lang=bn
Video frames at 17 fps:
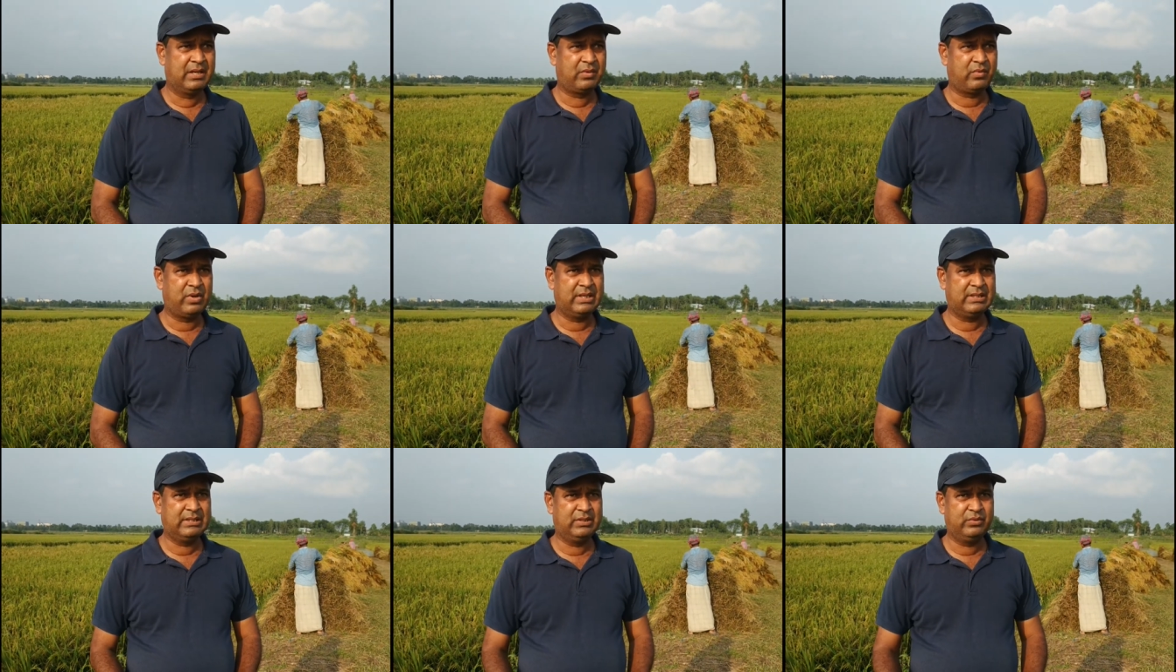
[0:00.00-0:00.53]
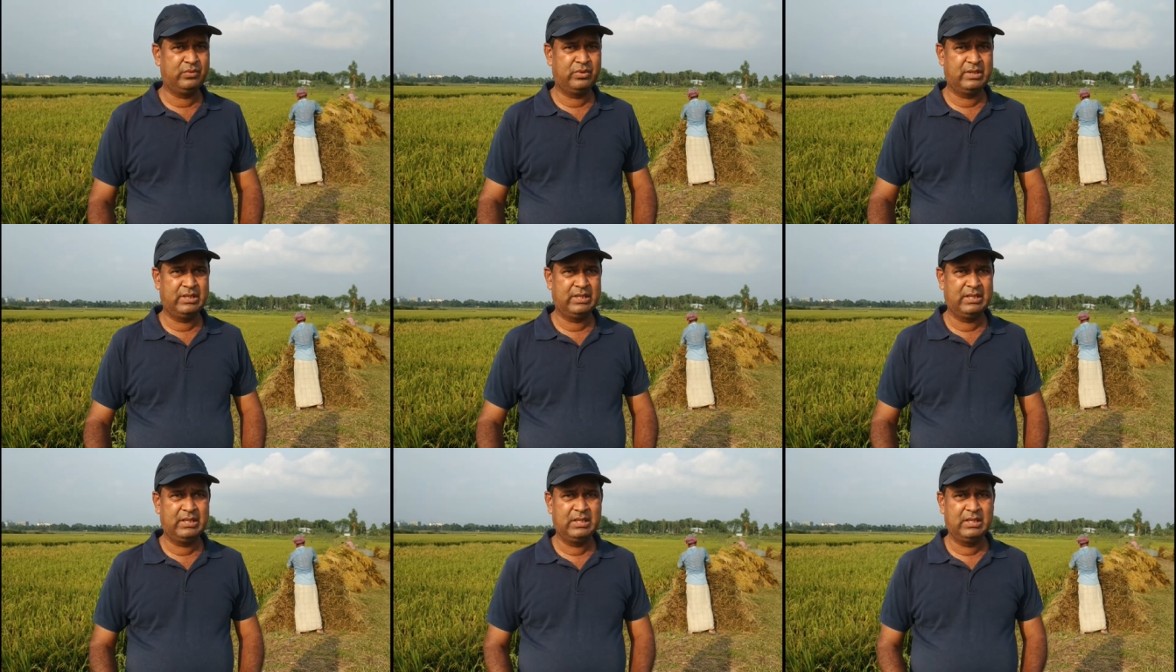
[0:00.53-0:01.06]
কয়েকদিন ধরে
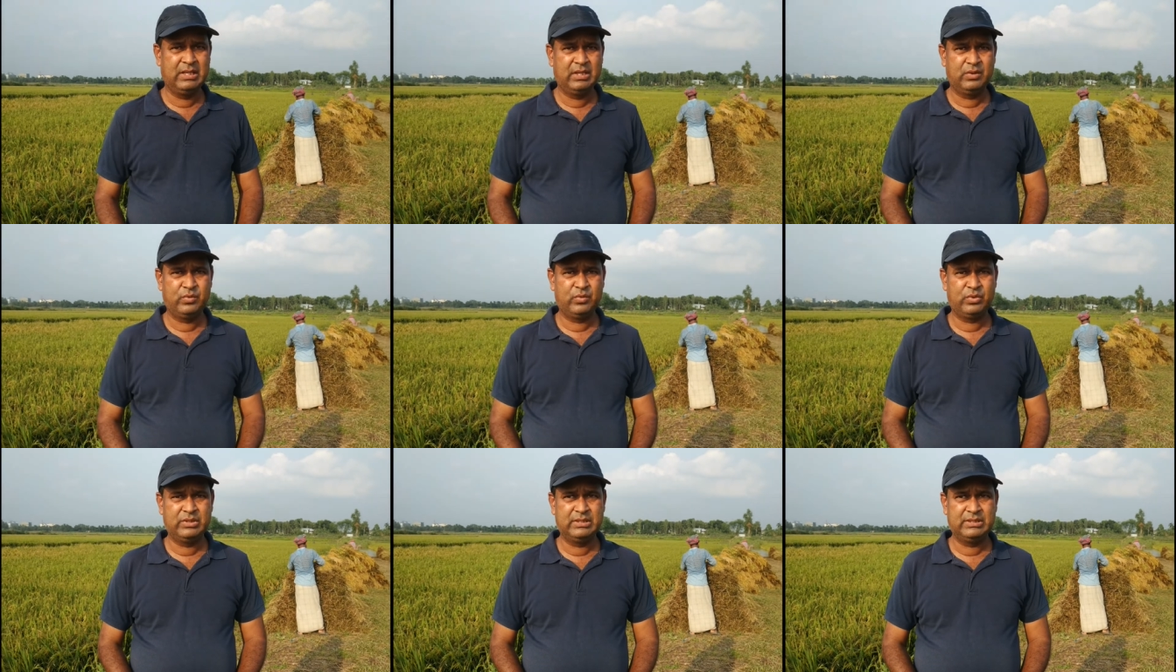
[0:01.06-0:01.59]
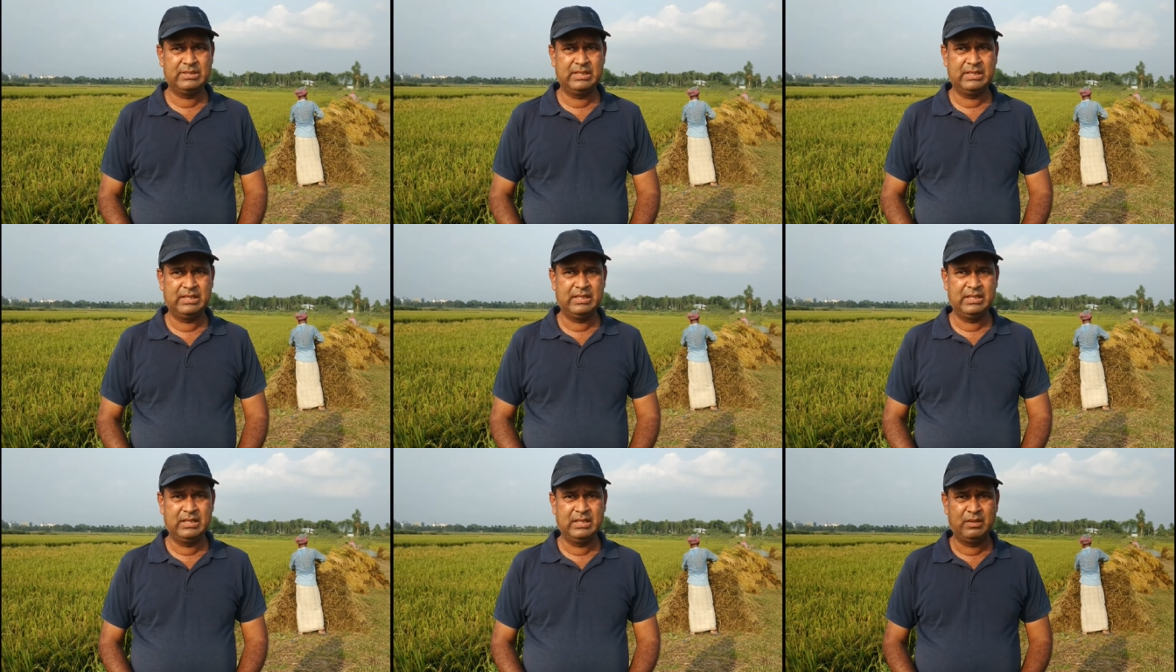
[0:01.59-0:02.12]
নদীতে
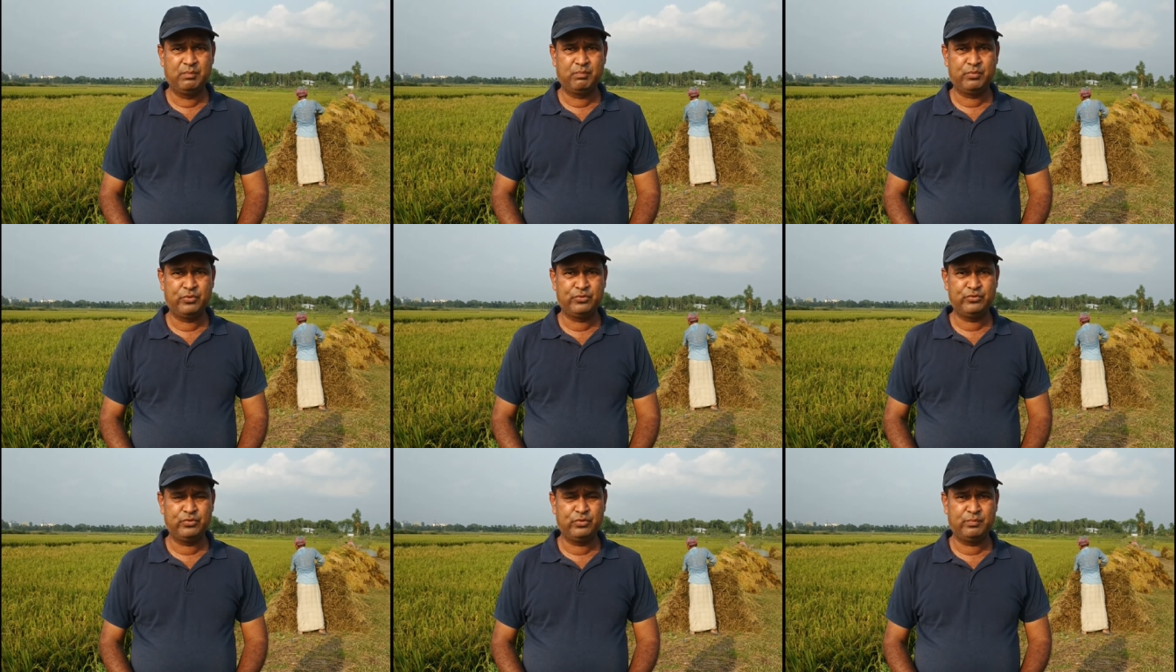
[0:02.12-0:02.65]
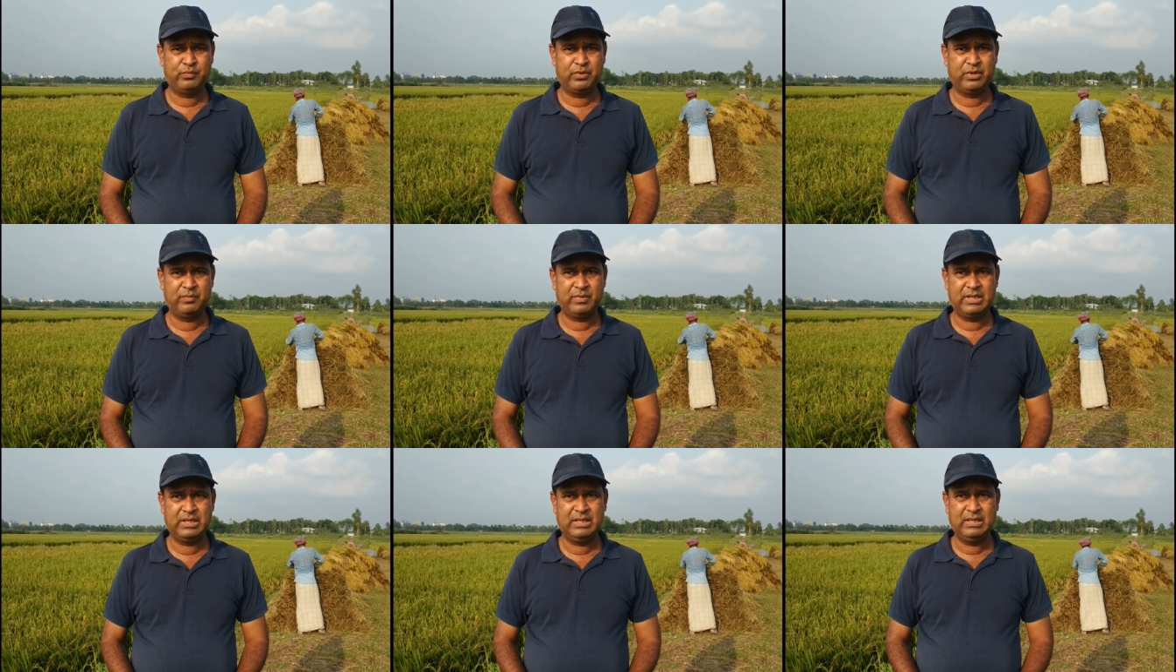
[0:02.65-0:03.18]
প্রচুর
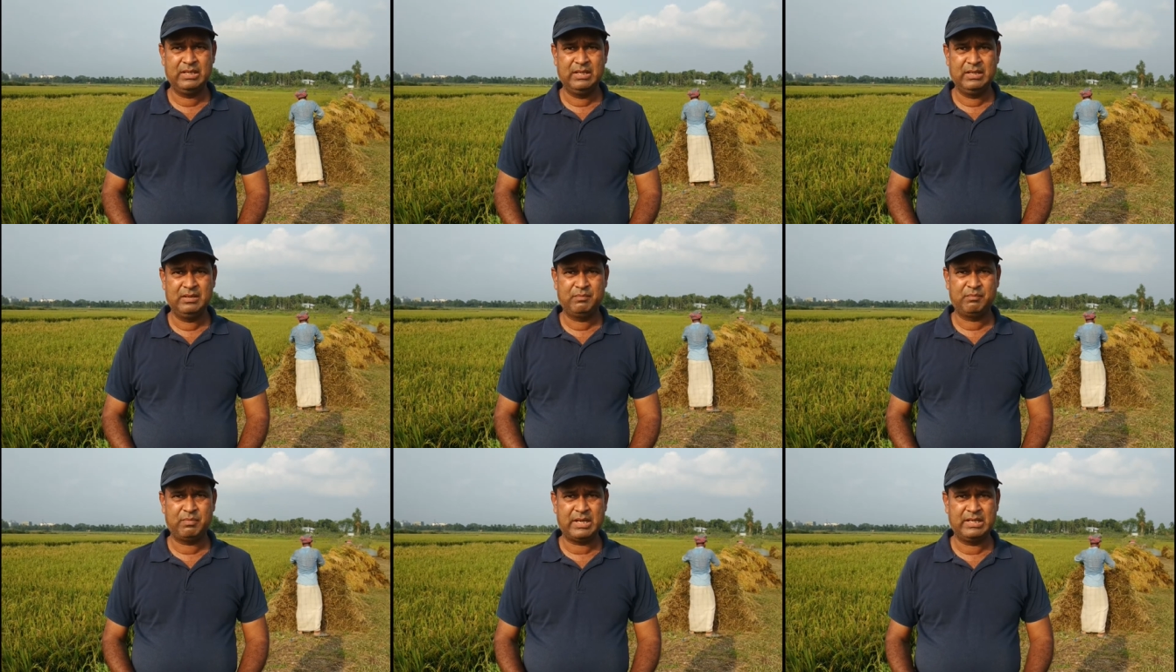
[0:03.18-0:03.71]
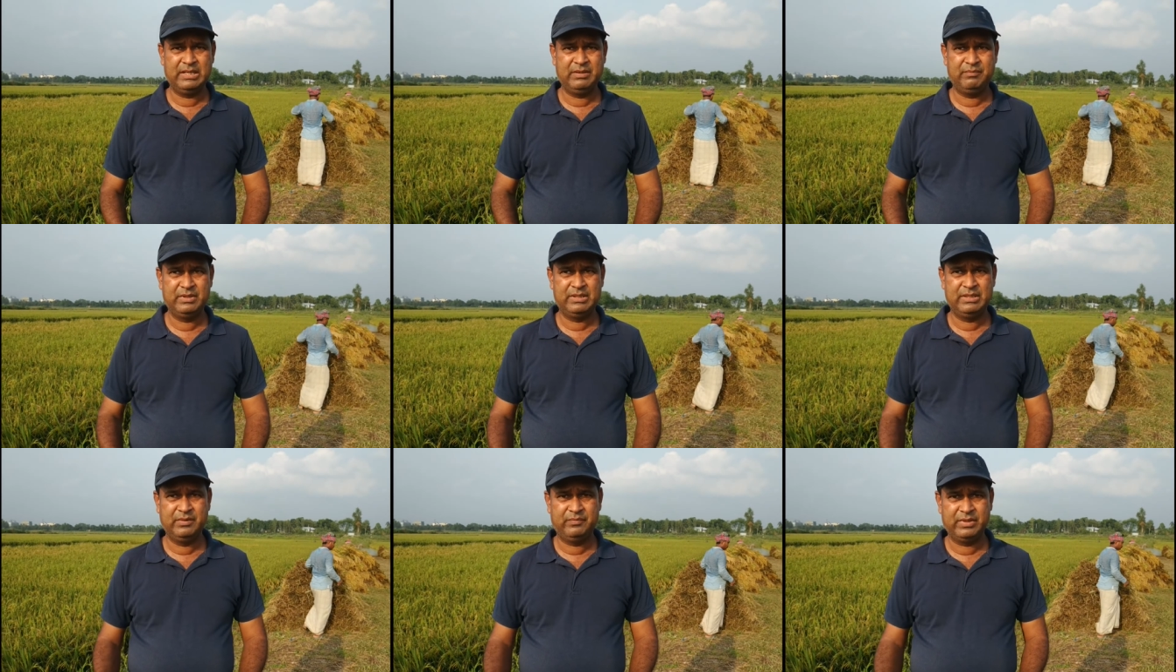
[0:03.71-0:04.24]
পরিমাণে পানি
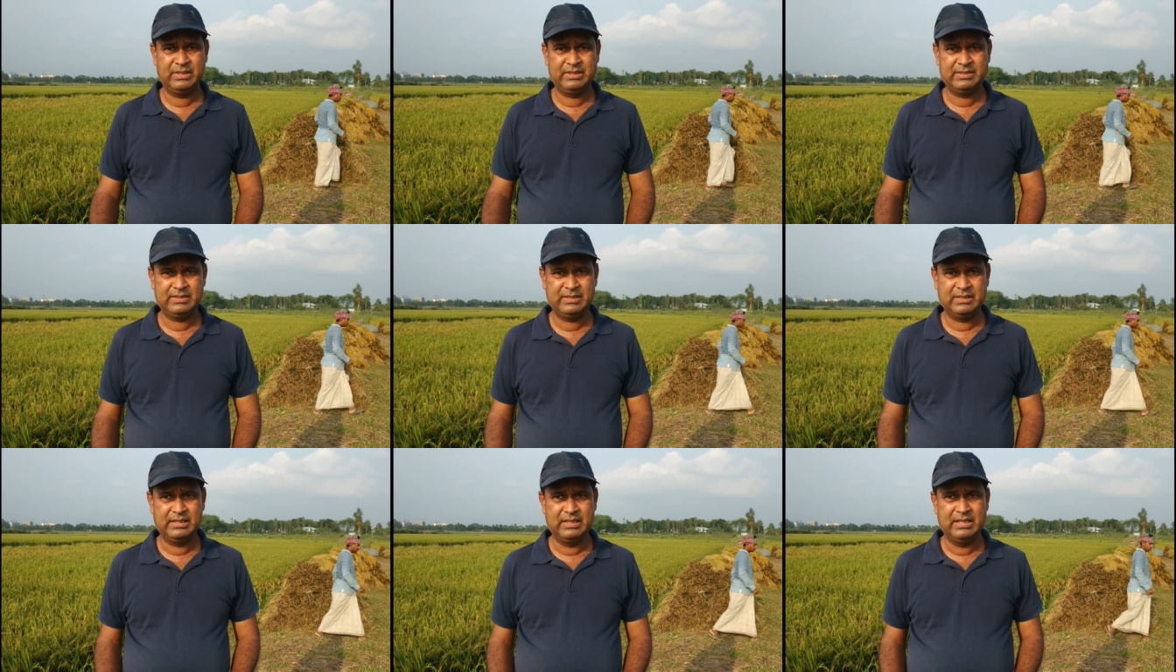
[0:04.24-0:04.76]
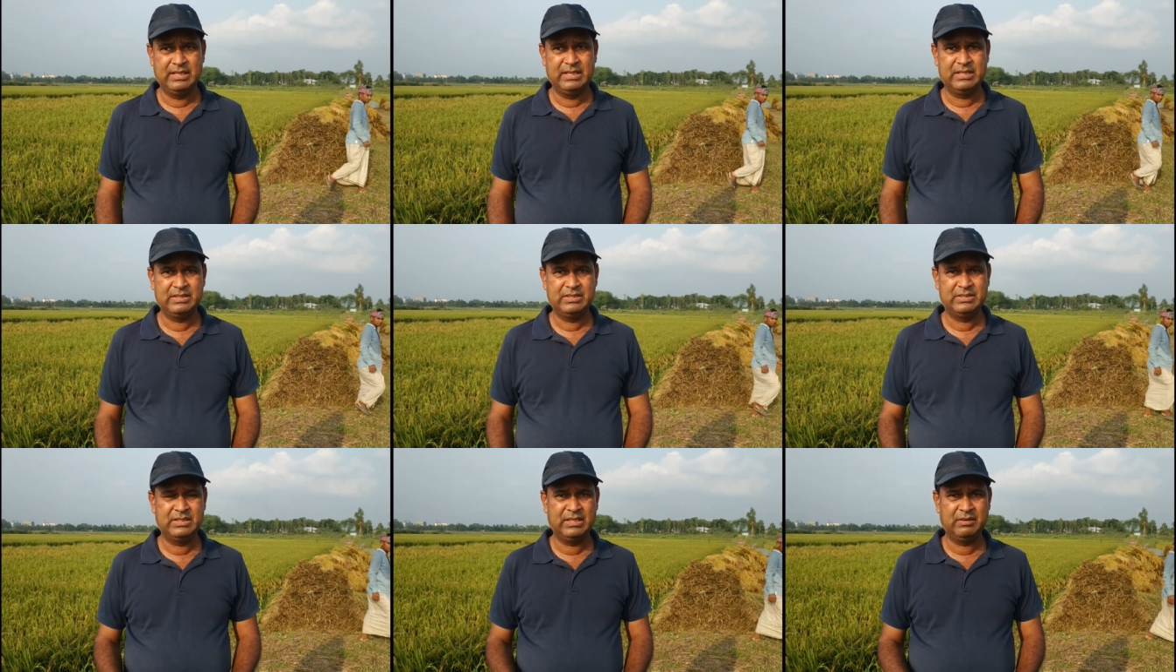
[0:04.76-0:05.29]
বৃদ্ধি পেয়েছে
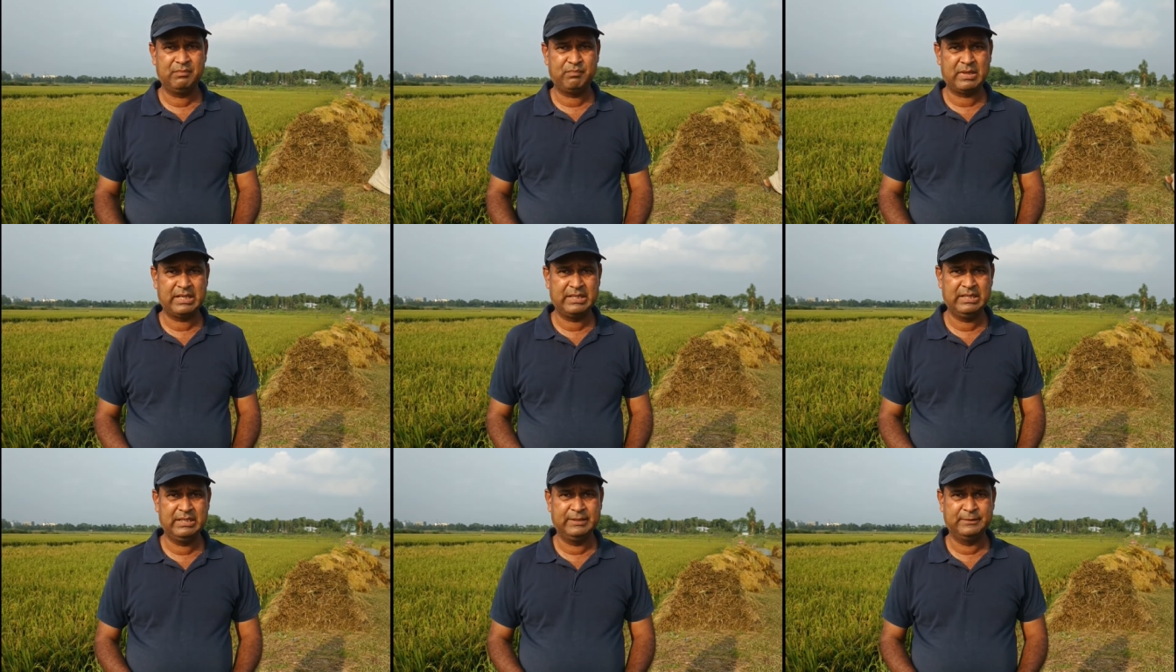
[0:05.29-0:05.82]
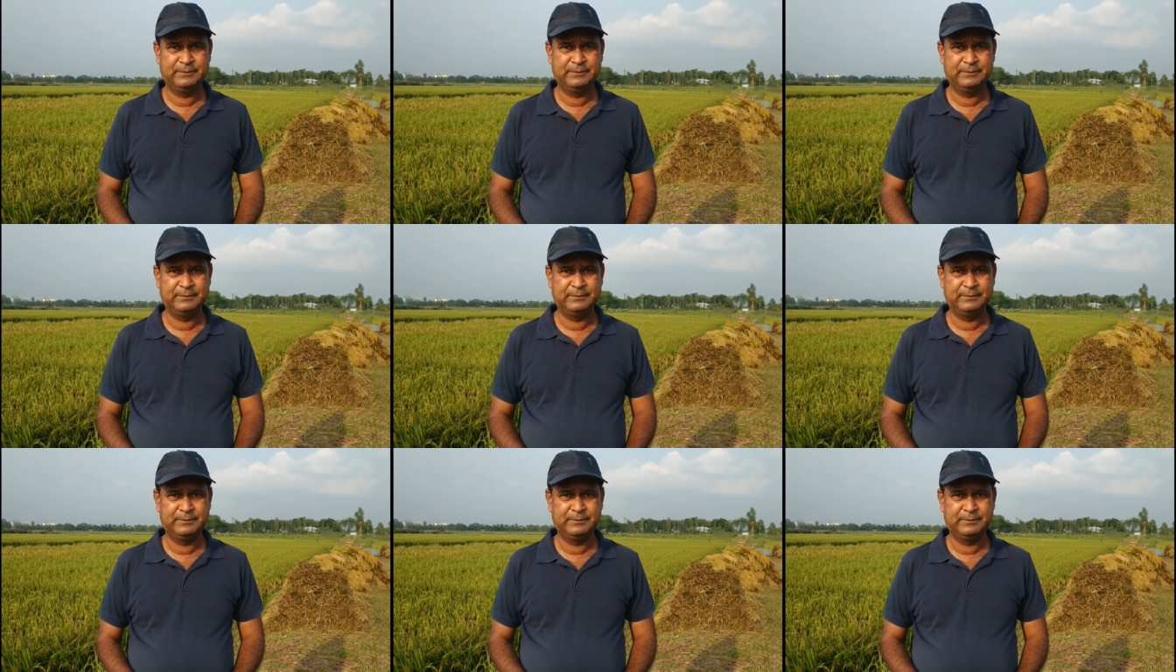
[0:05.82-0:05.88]
যে পানি